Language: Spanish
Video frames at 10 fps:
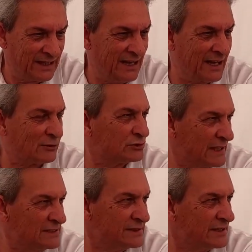en la
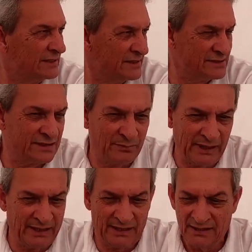constancia y en la
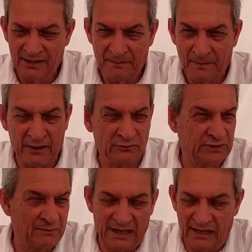disciplina. Y es un
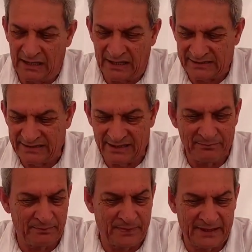tema en el que
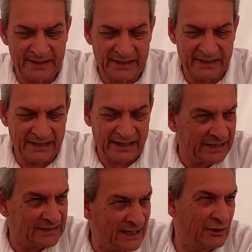siempre he
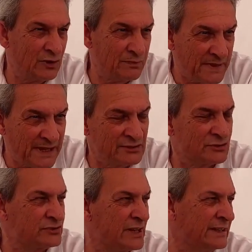estado y
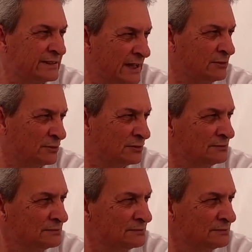pienso seguir estando. ¿no?